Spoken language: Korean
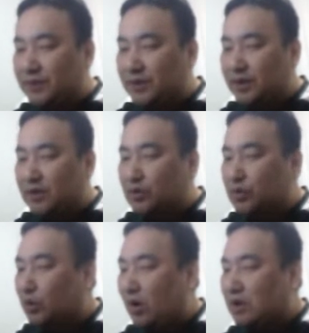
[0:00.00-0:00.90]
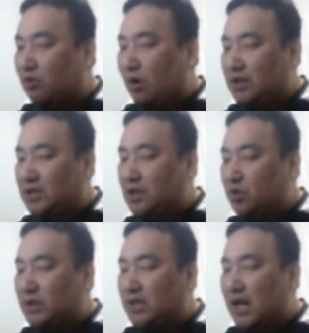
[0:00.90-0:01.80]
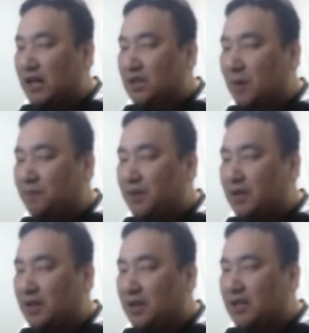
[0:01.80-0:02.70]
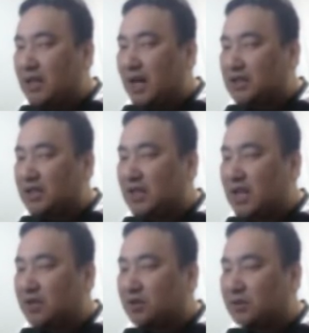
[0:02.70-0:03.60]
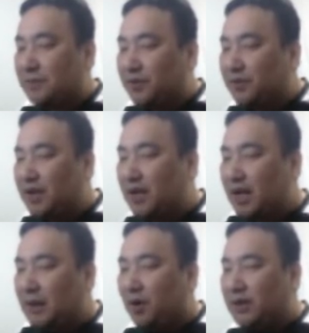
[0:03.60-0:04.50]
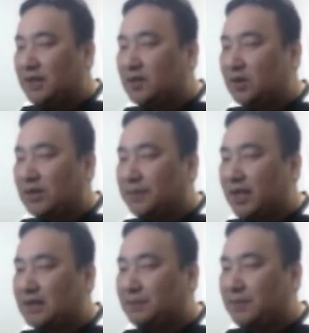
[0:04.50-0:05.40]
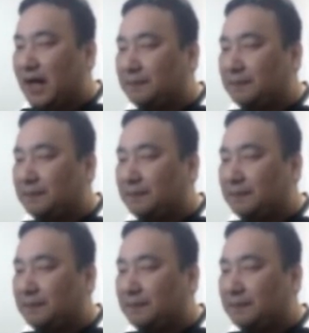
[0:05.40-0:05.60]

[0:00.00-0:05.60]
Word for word: 수족관 관리 시 유의사항이죠. 2-1의 정답은 1번이 정답이 되겠습니다.